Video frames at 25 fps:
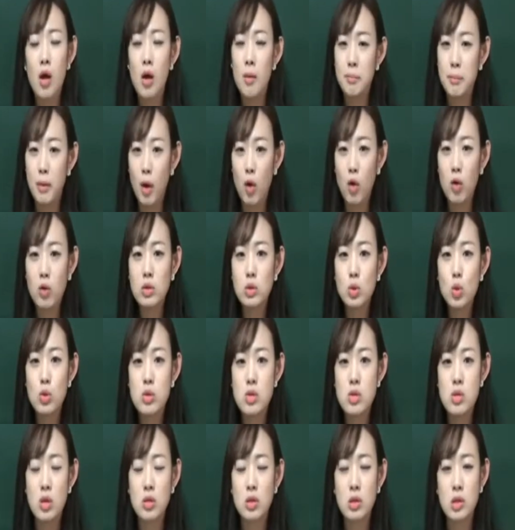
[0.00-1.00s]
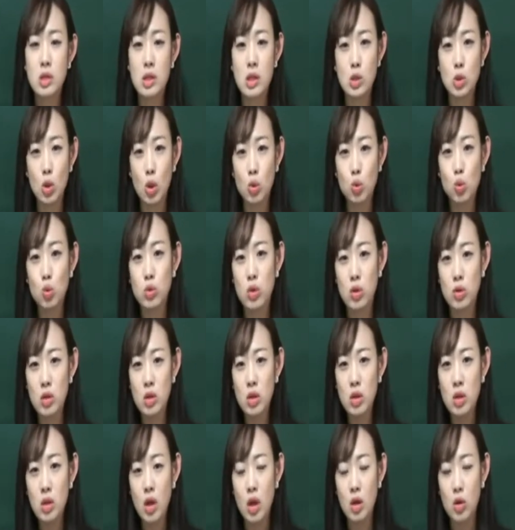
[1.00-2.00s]
명으로서는 이
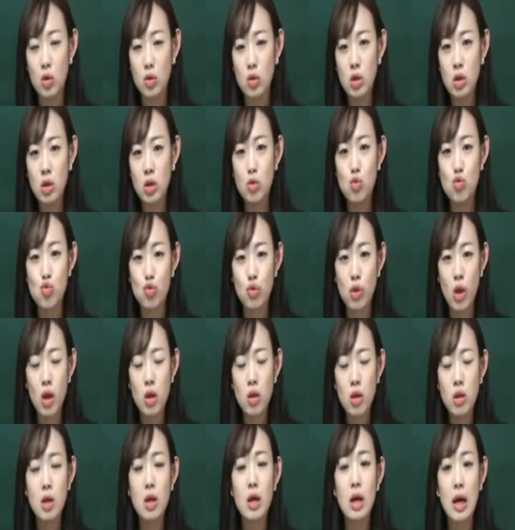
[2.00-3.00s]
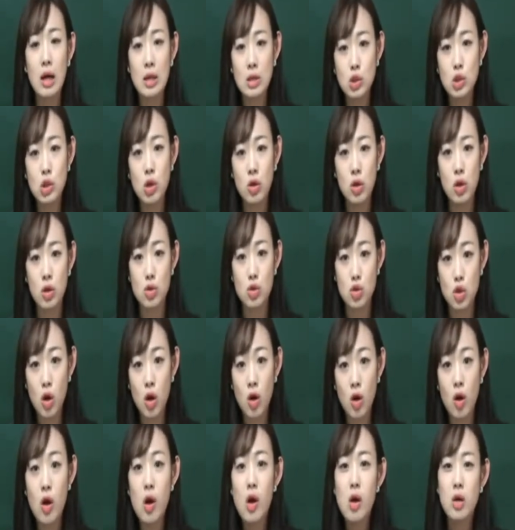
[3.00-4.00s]
정도전이 당연히 눈에 까시였겠죠.